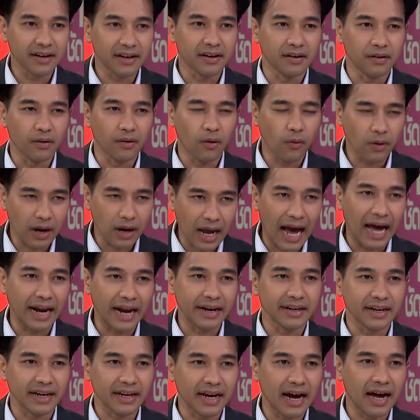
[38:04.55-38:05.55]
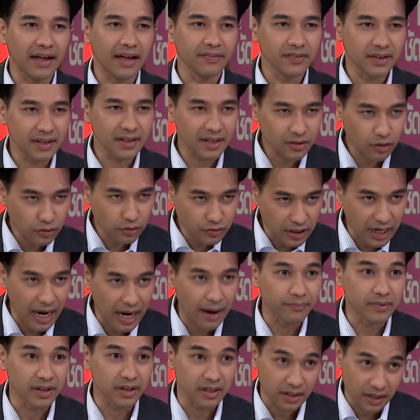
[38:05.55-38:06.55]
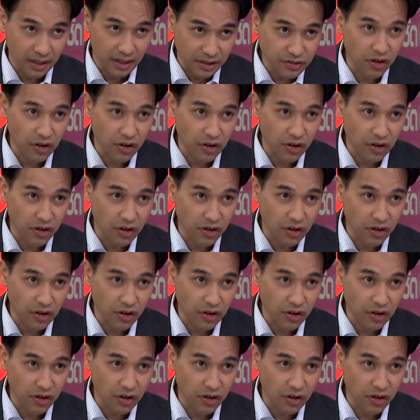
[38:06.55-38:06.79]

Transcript: กั้นโอกาสในการนิรโทษกรรม